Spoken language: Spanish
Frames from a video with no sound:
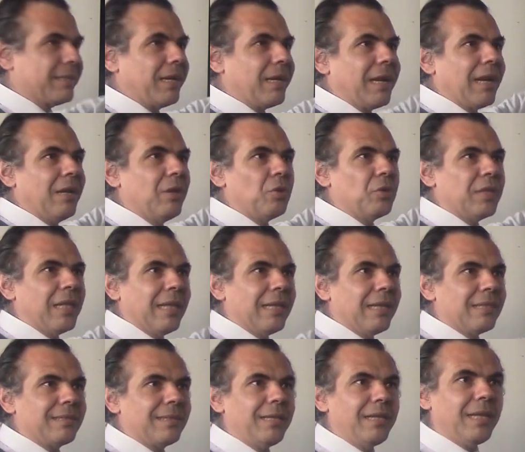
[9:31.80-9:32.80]

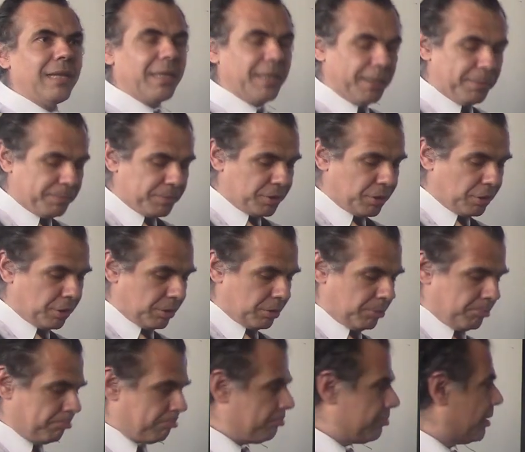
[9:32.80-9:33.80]
escalonadas en Egipto,
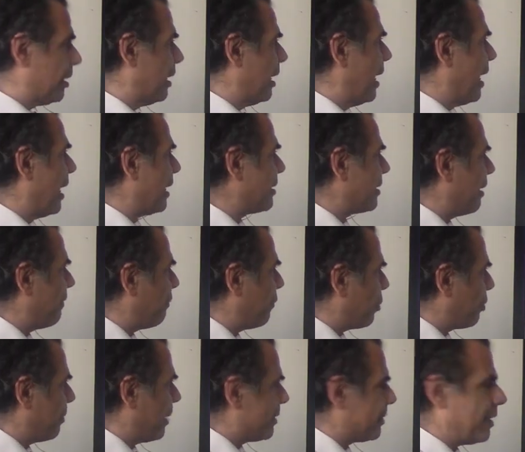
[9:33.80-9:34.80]
haya
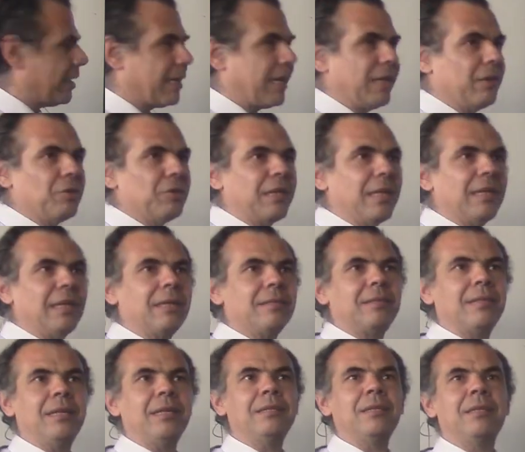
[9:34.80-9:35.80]
formas
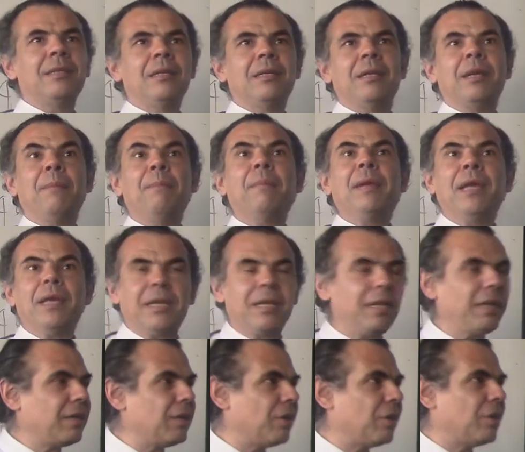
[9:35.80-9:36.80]
escalonadas en,
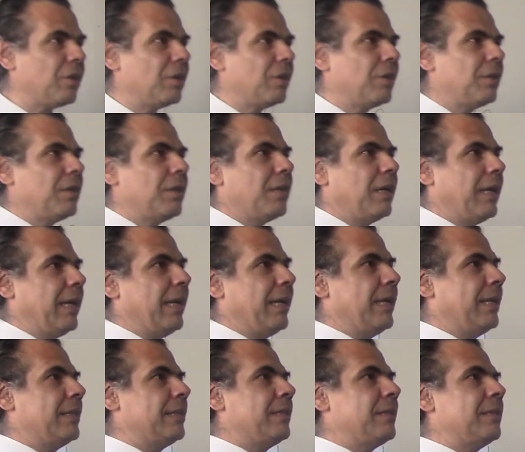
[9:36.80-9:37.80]
México,
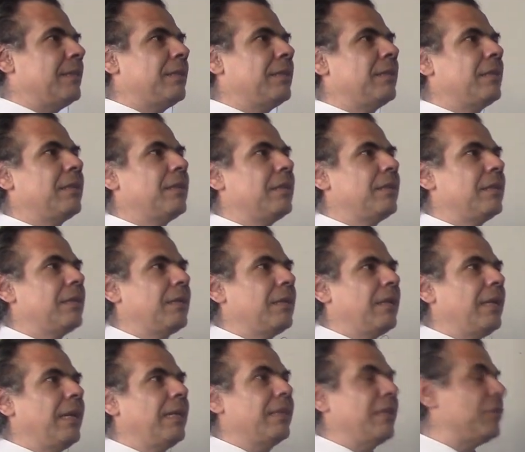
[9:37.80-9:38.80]
en,
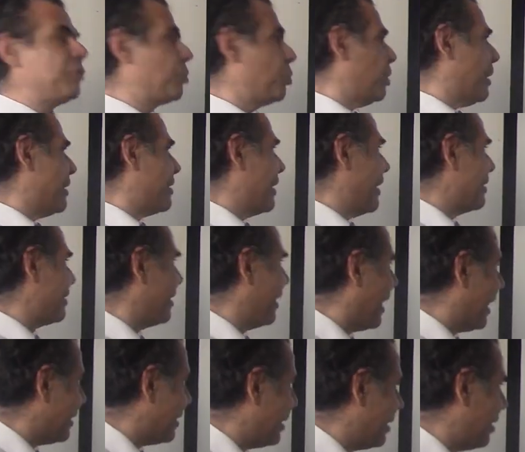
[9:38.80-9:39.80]
el sudeste
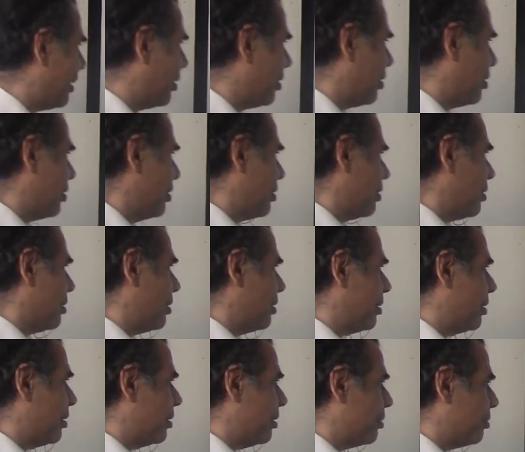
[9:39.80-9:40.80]
asiático,
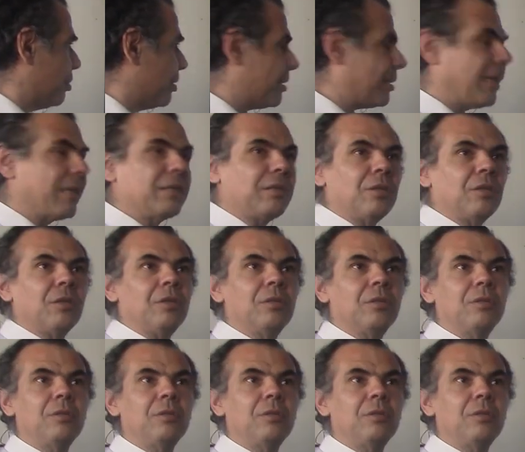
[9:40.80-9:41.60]
¿no es cierto?